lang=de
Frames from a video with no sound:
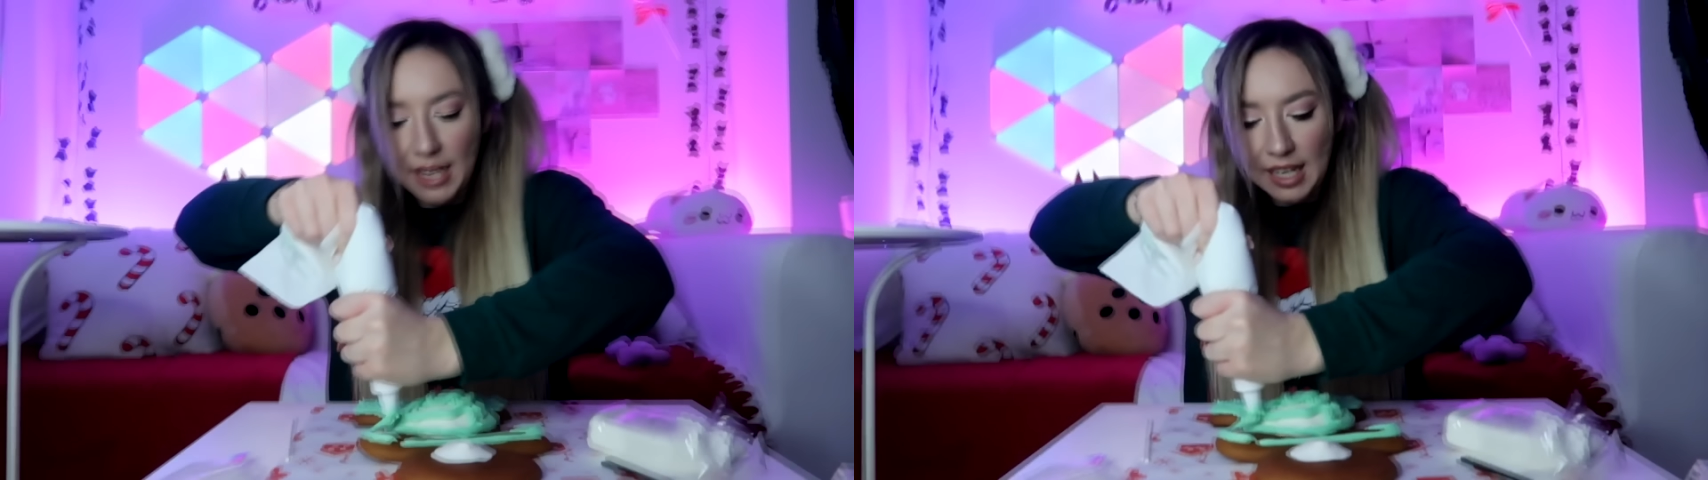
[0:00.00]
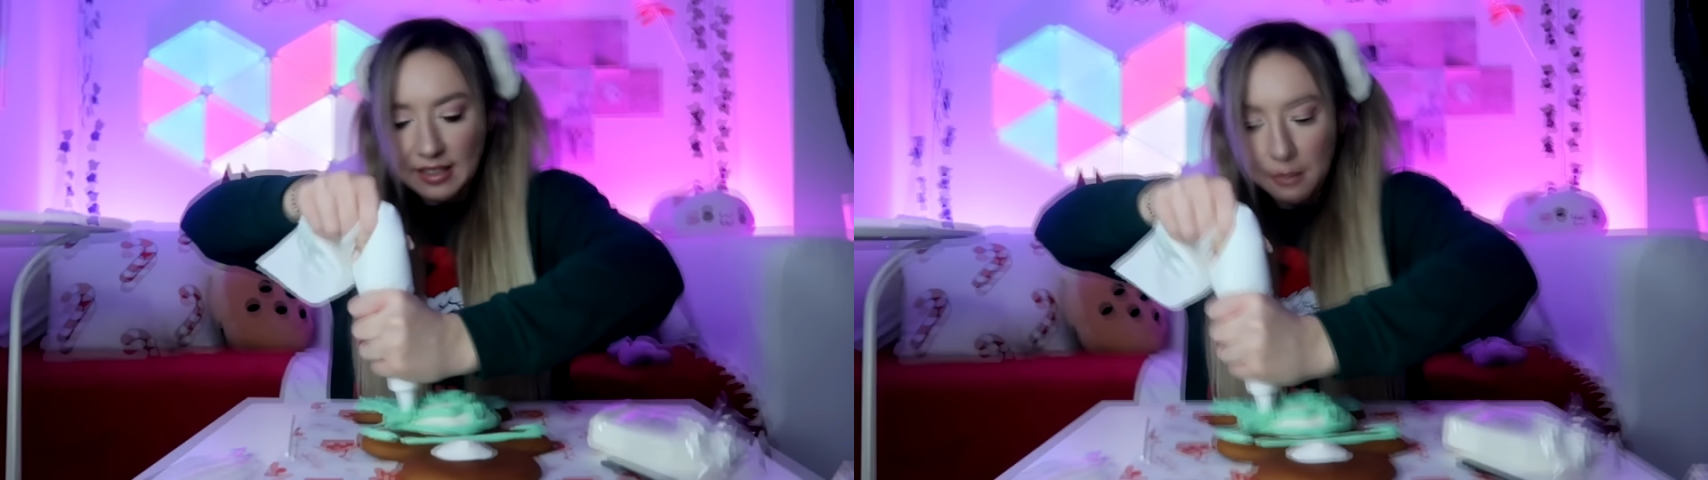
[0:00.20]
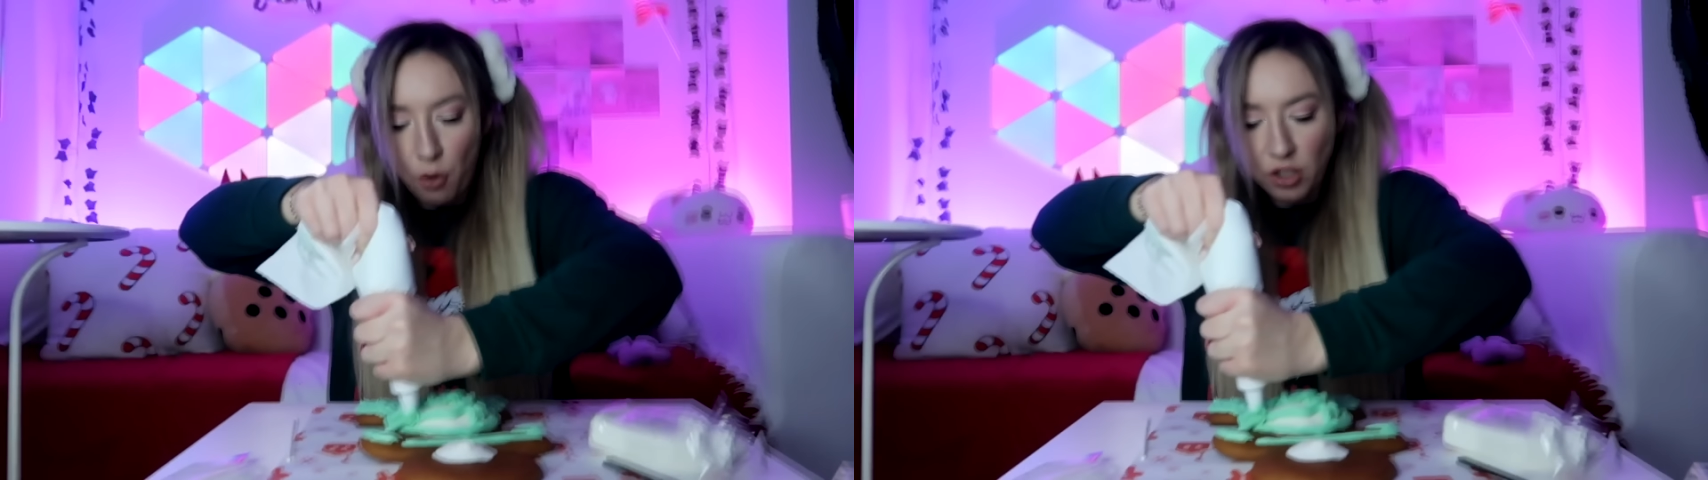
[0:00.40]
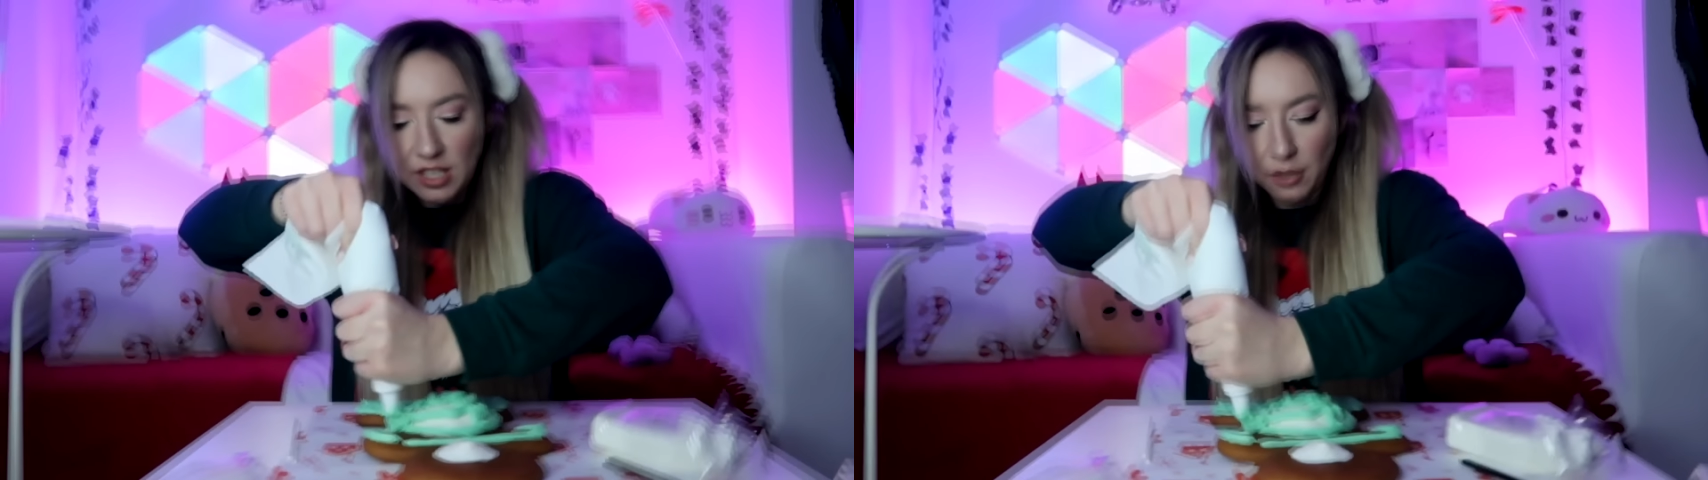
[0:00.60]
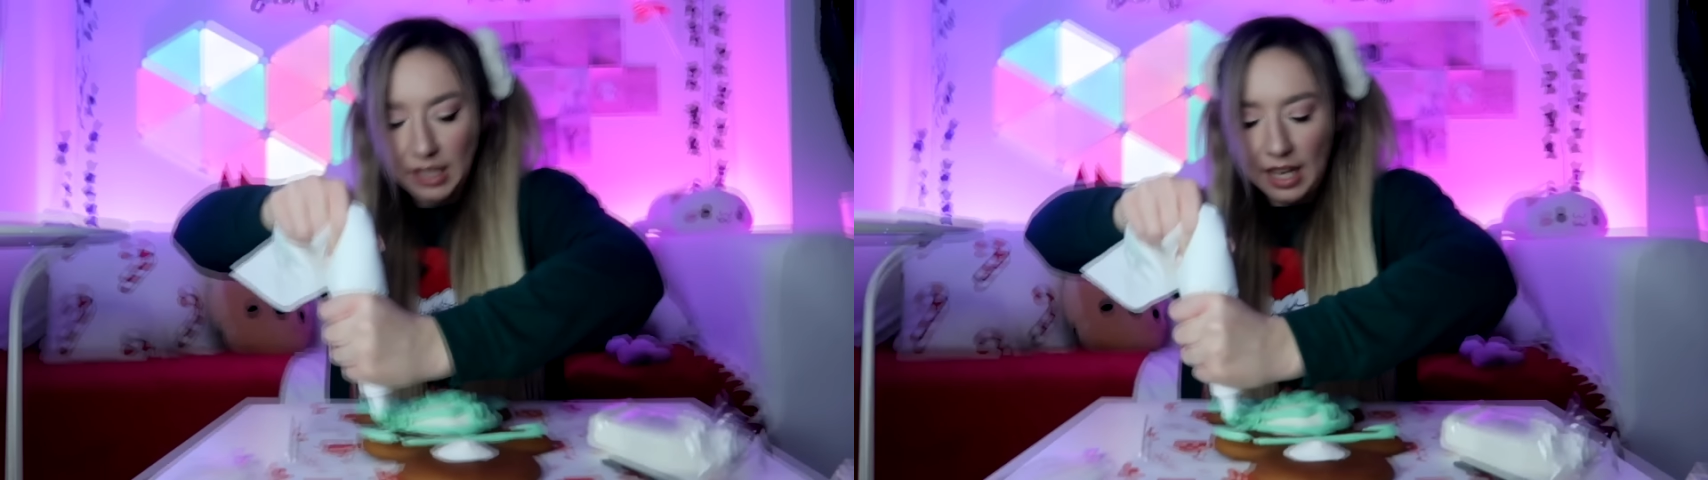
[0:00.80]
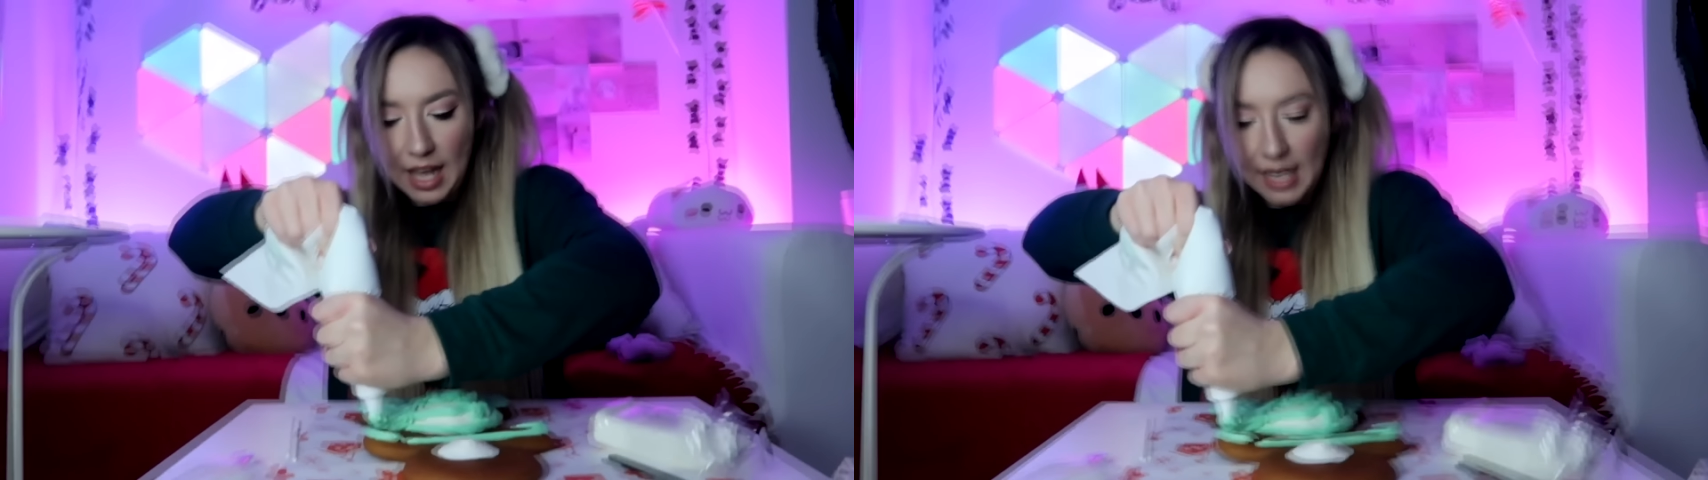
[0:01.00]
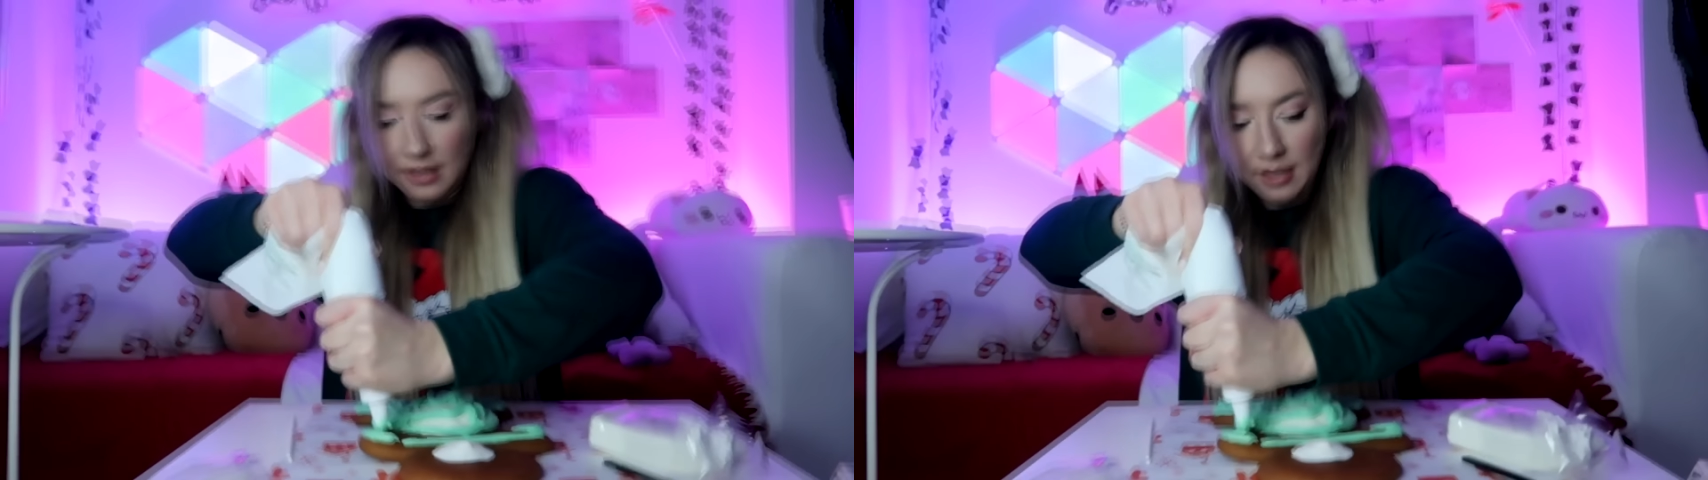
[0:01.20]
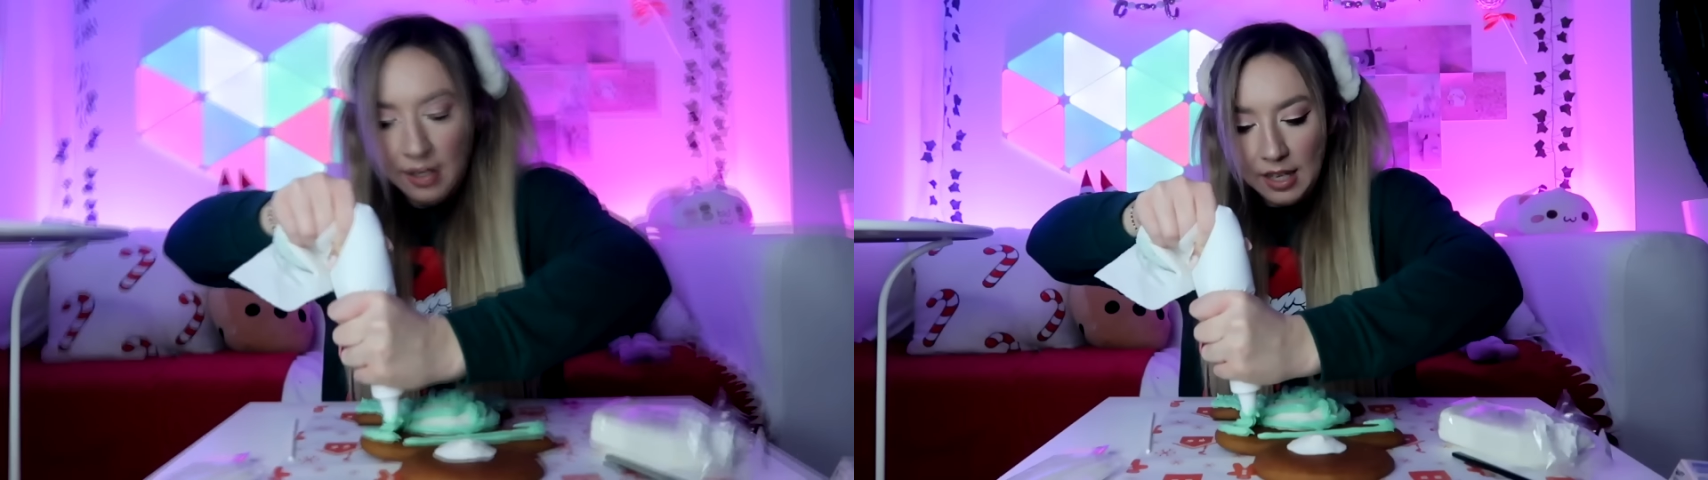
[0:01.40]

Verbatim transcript: Weihnachts-Emojis unten rein.